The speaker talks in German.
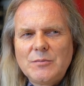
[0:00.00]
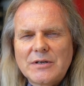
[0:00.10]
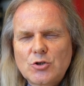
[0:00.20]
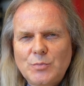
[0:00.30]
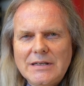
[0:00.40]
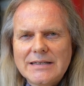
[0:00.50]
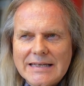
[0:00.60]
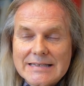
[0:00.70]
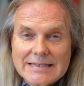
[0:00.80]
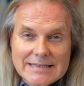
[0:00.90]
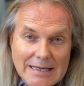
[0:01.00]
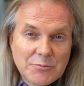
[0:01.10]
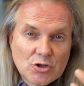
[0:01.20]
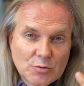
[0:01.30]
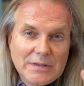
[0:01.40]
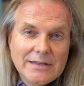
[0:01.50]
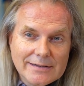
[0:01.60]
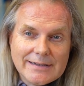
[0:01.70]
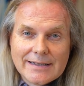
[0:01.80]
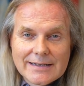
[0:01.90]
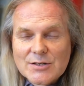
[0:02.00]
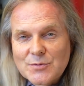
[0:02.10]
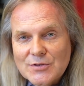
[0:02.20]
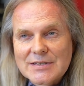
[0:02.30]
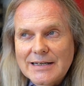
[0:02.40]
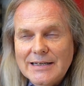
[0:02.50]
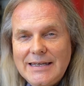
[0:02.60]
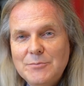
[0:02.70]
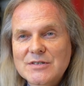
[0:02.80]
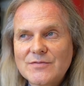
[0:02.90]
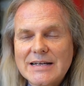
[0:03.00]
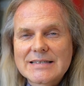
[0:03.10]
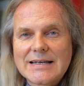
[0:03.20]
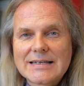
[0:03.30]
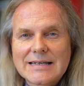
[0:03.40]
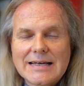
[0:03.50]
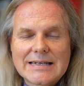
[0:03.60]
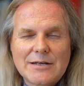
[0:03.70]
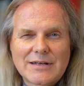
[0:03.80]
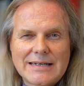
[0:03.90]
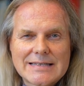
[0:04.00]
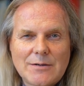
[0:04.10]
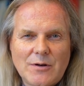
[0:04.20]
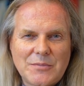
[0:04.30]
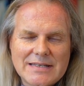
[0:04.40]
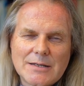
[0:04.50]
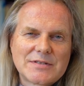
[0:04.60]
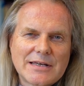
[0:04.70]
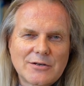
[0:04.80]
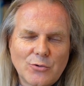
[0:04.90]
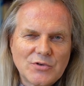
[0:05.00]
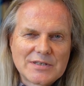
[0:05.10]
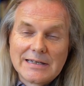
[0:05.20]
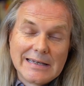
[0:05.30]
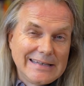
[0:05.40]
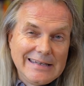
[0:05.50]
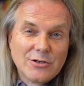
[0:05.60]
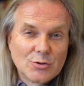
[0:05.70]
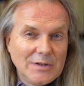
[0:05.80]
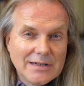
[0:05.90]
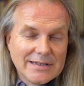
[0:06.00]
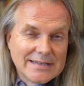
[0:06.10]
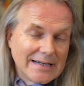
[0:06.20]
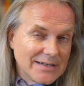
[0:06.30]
wie man Spiele gegen sich selbst spielt, ja, dass man sozusagen Lebensweisheiten hat, einfach deshalb, weil man selber sein größter Gegenspieler ist.